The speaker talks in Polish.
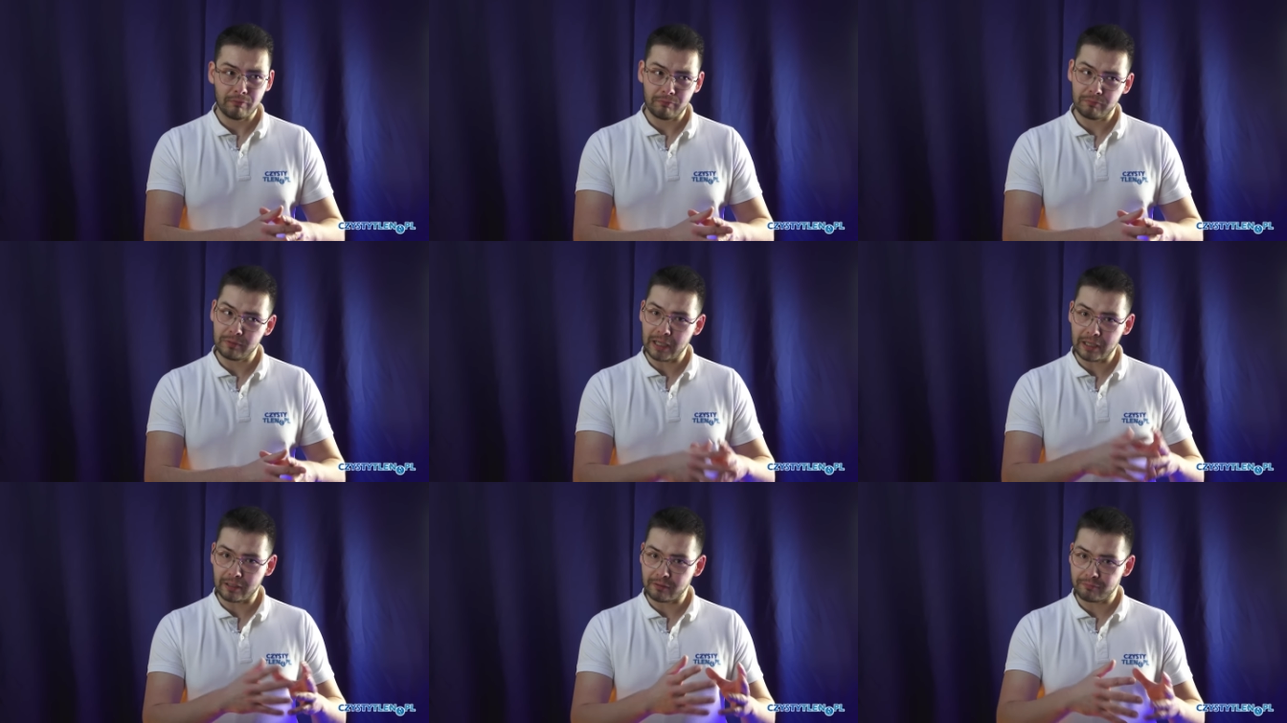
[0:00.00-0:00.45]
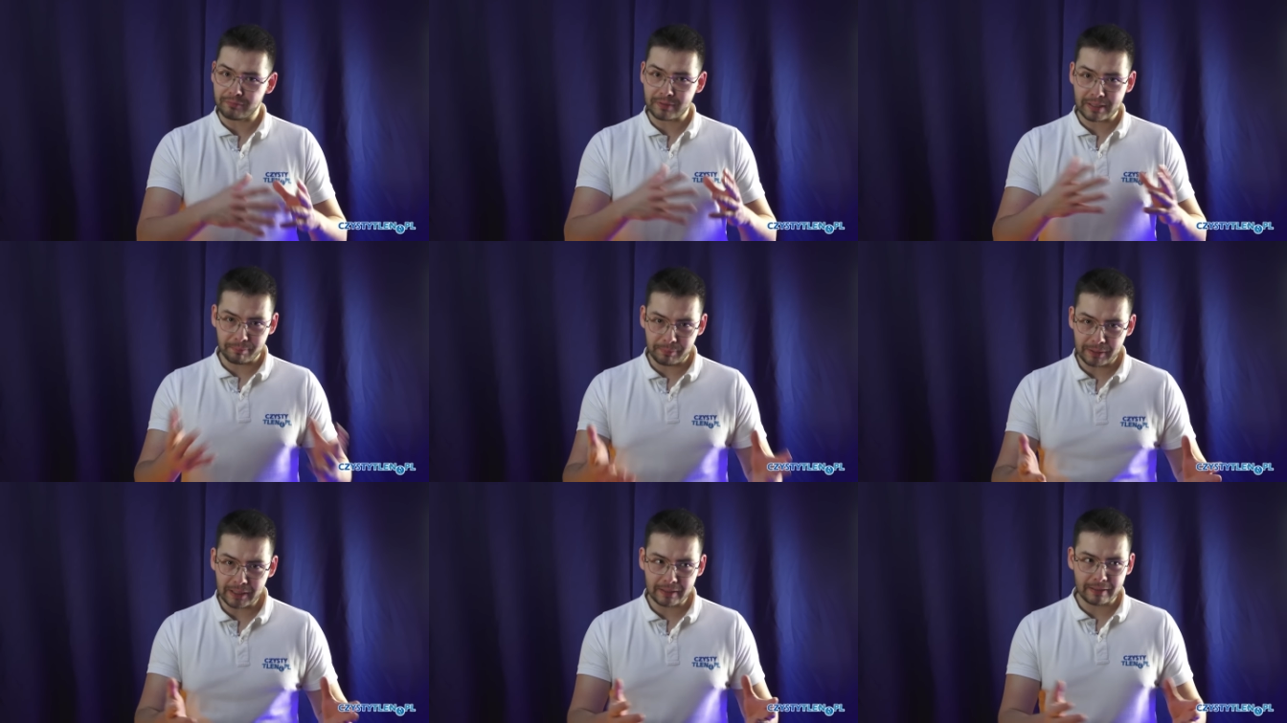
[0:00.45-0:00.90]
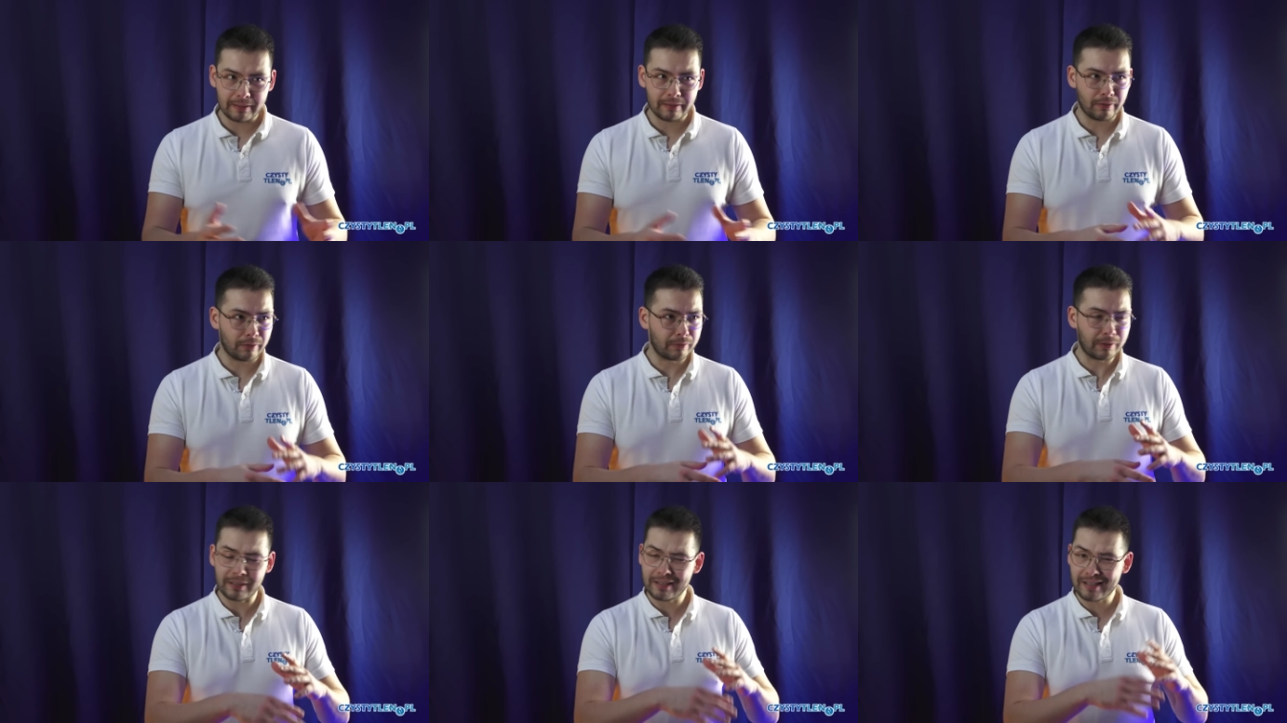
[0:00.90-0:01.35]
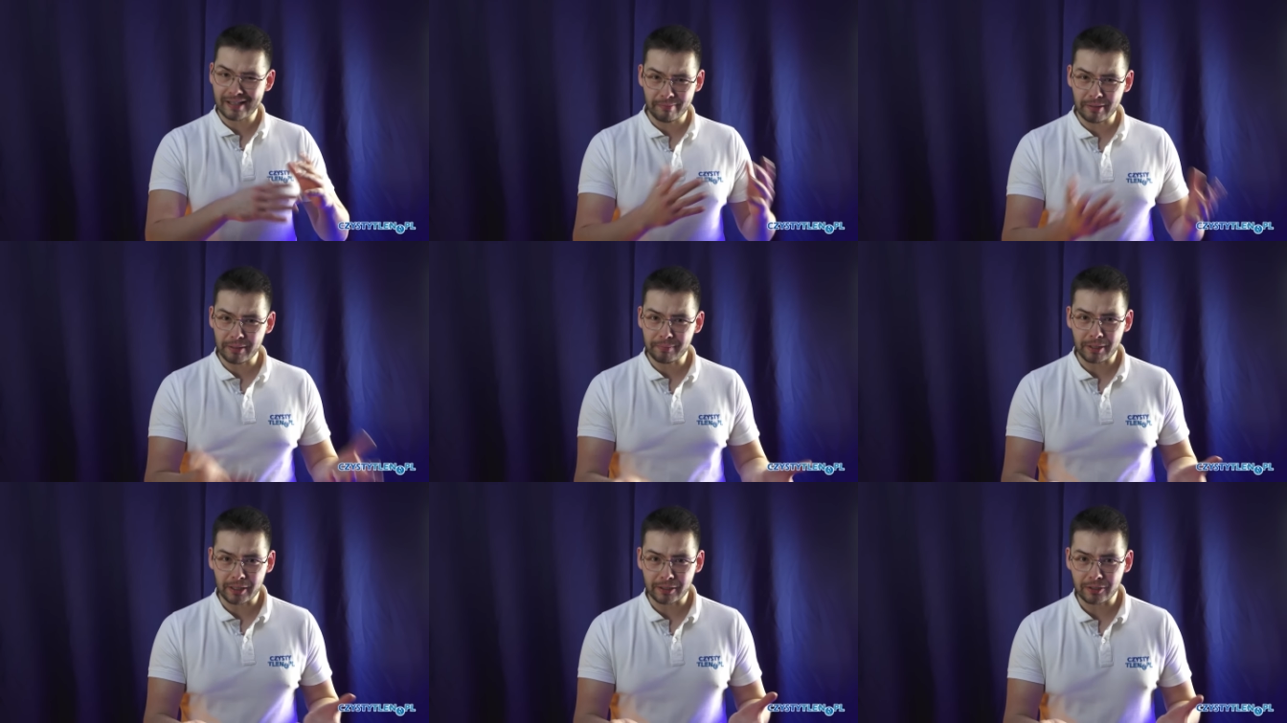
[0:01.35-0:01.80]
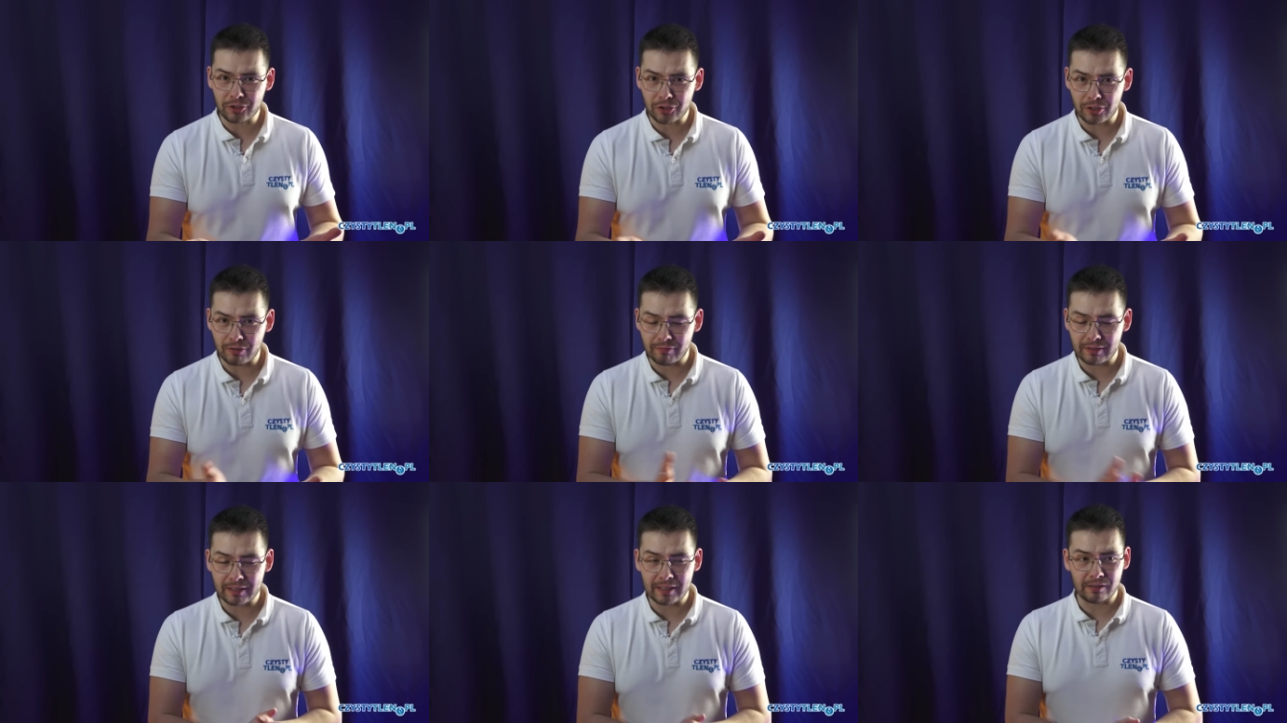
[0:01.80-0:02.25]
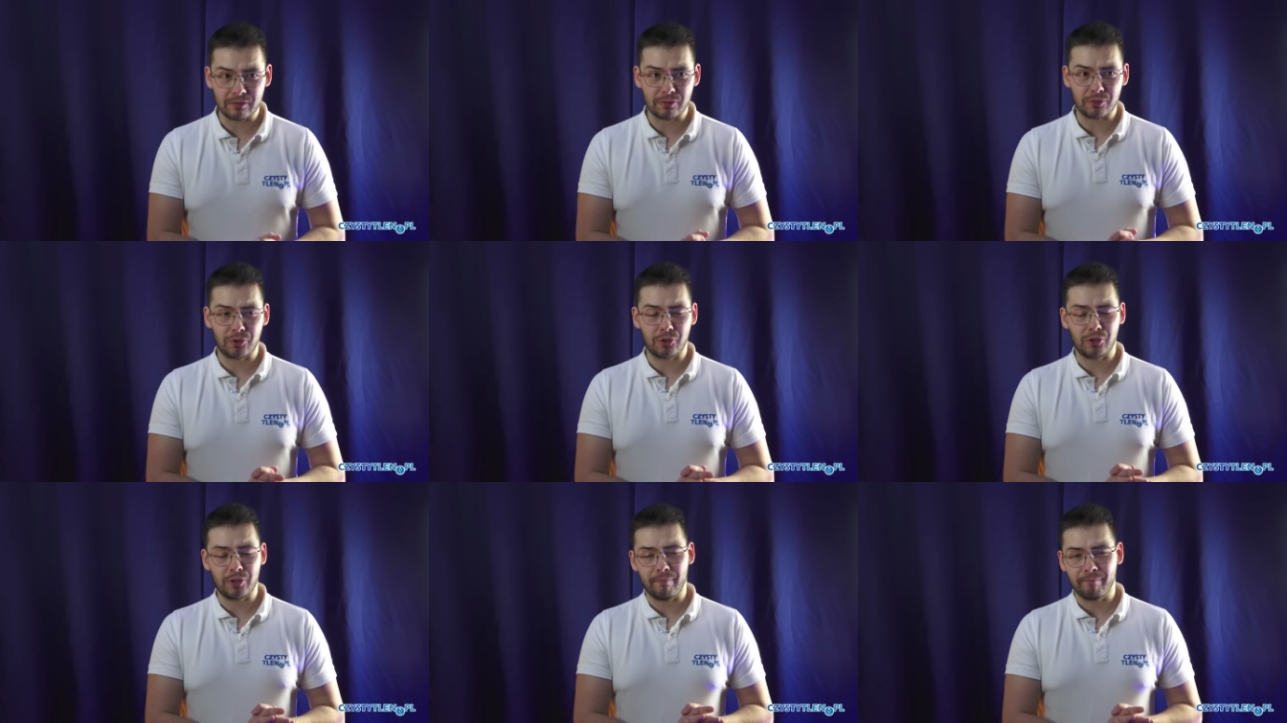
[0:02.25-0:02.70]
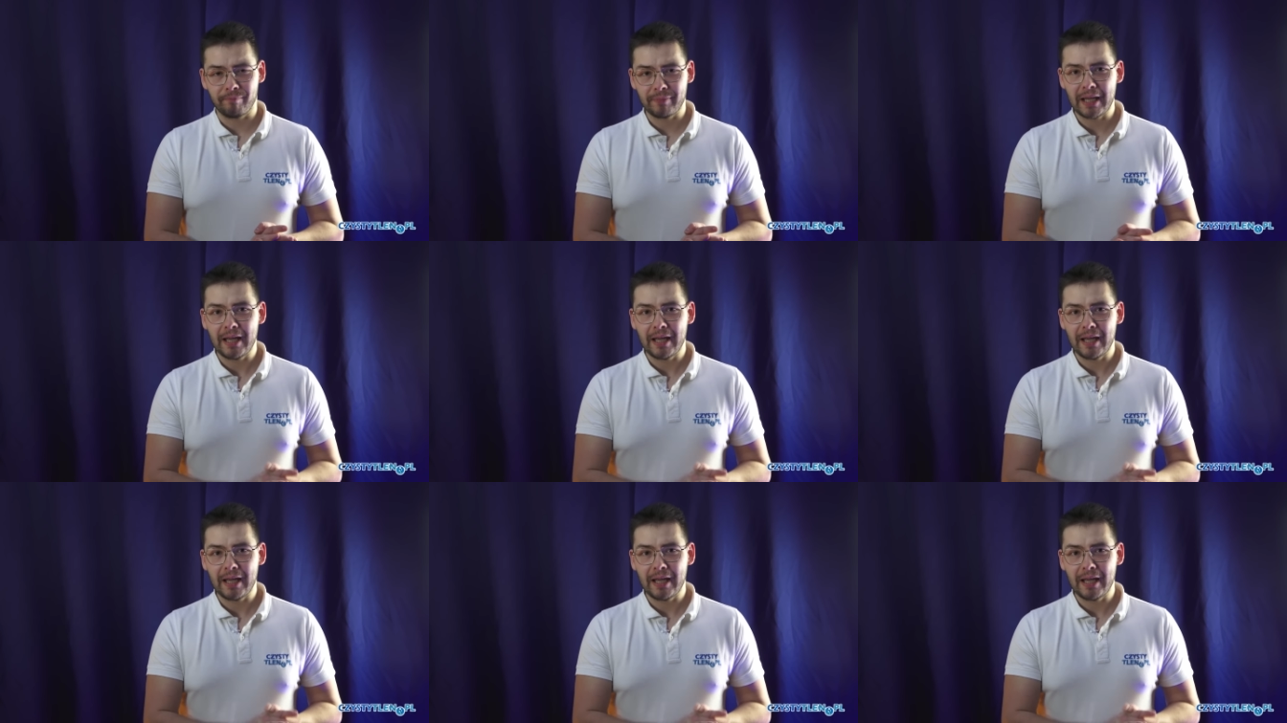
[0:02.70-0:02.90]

jak w Split i o tej samej praktycznie wydajności.